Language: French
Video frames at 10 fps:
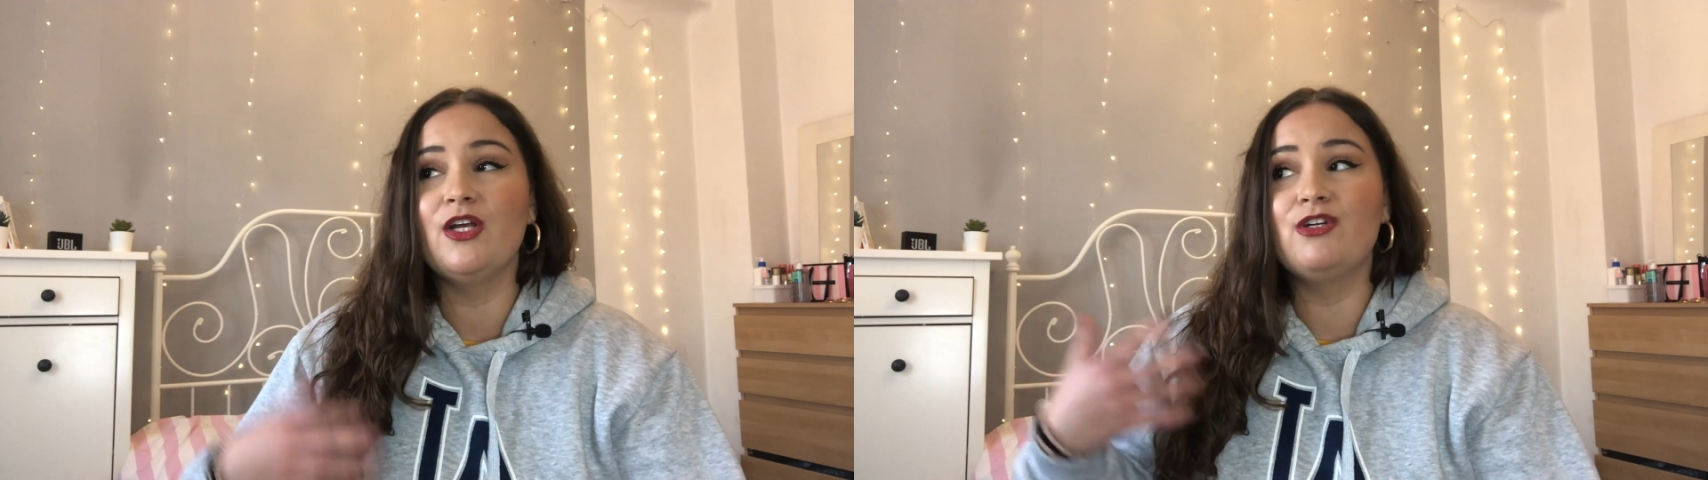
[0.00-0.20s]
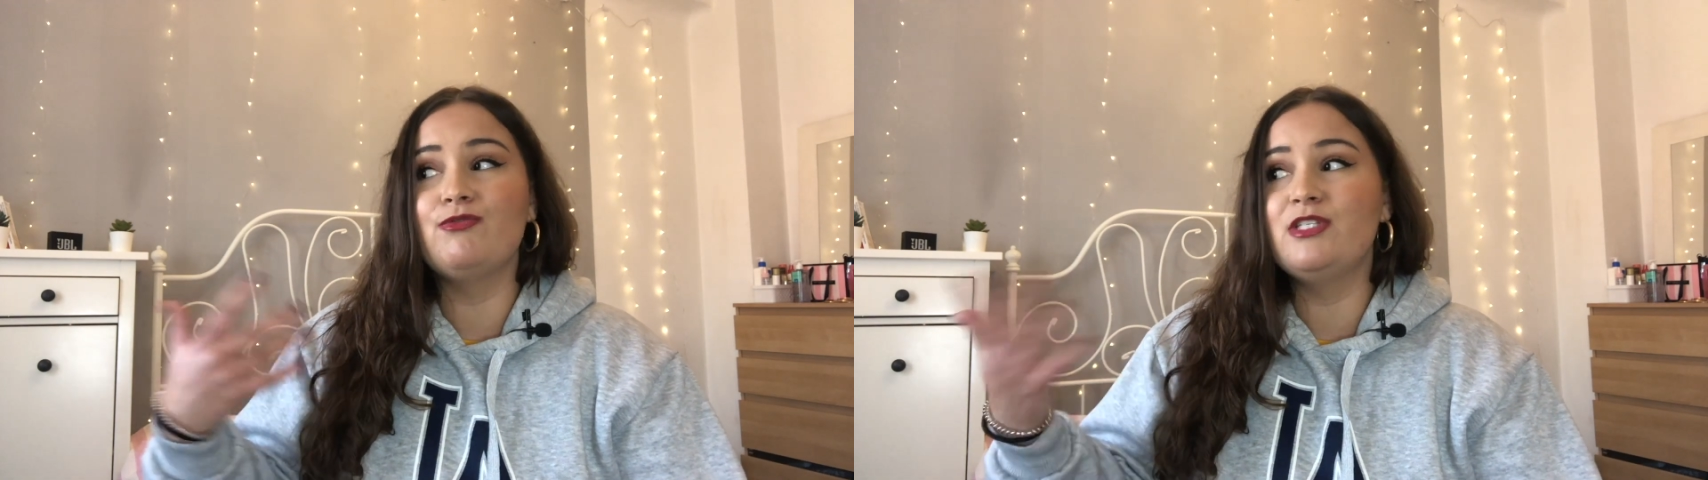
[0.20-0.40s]

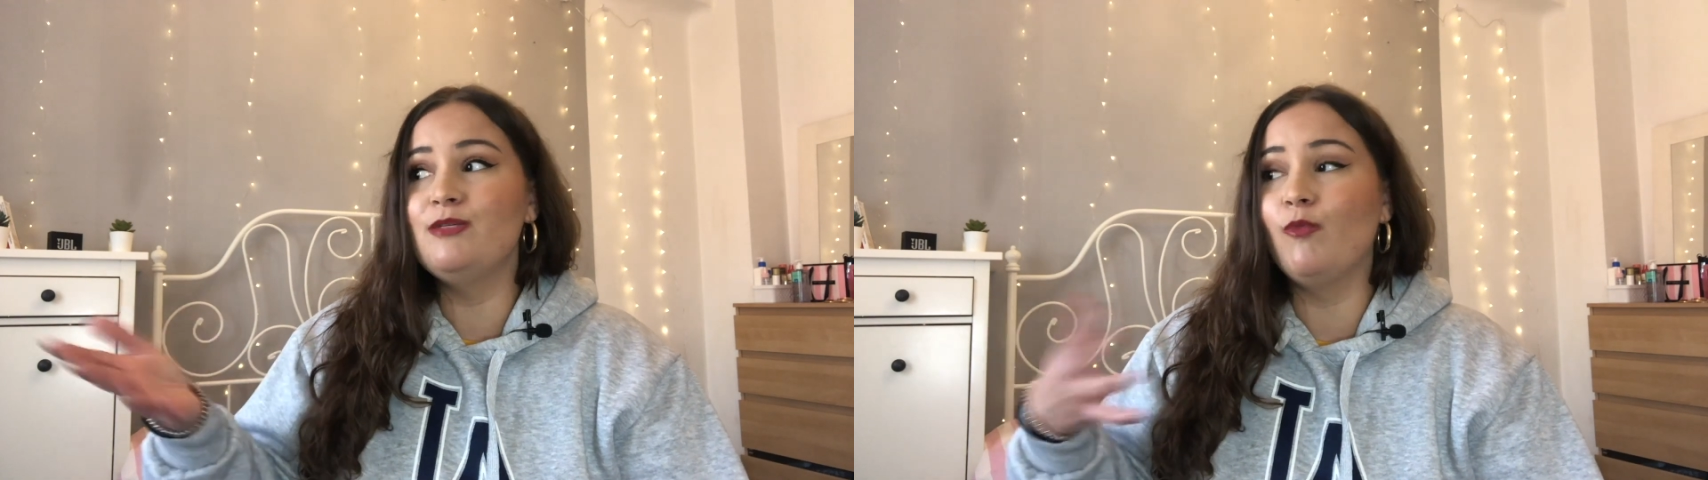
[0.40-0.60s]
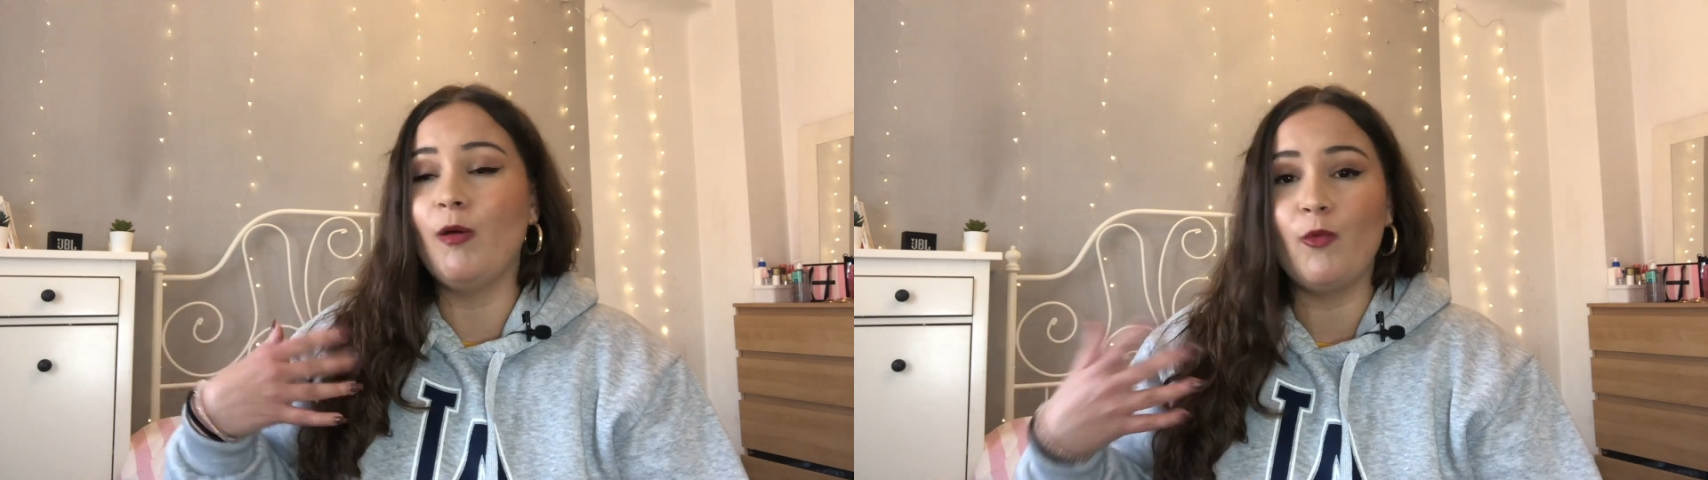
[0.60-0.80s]
Je vous dis,
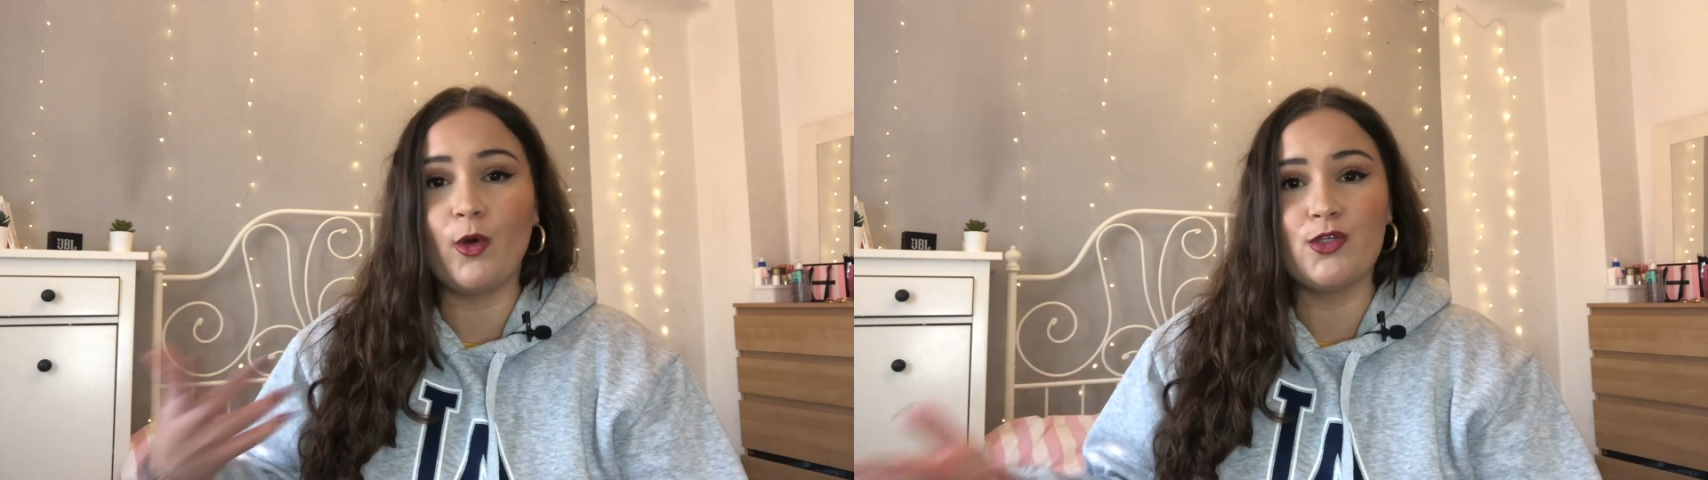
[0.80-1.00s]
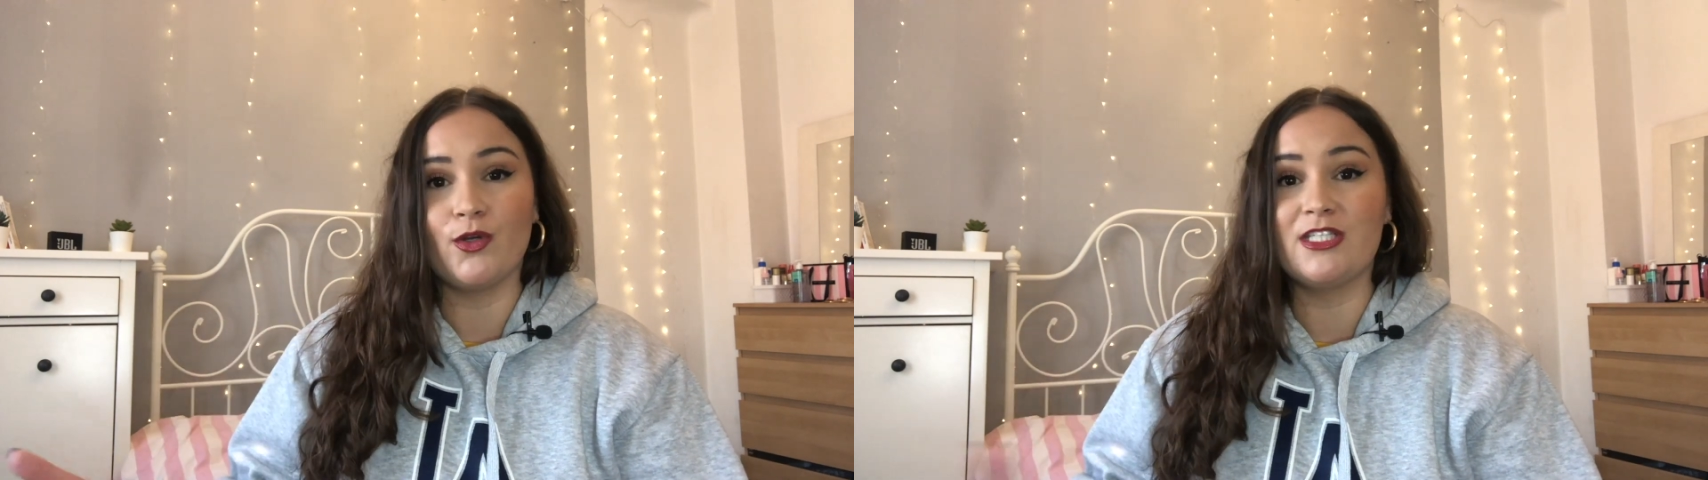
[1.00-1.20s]
moi, mon
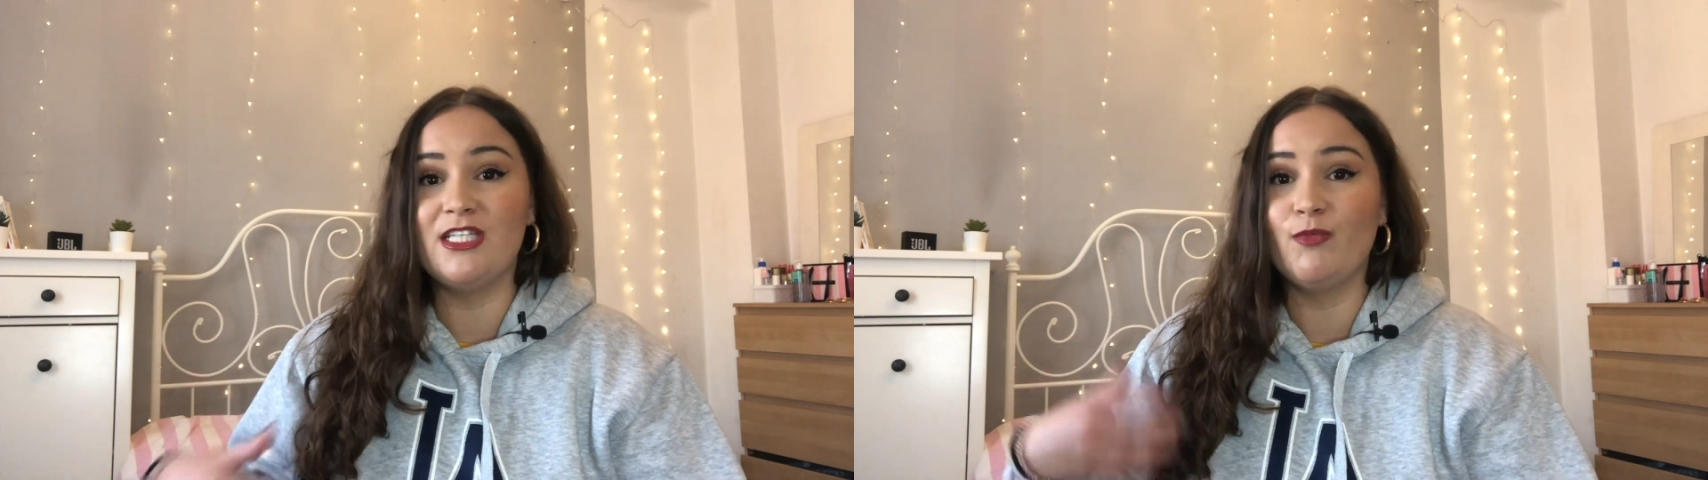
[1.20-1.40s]
ressenti,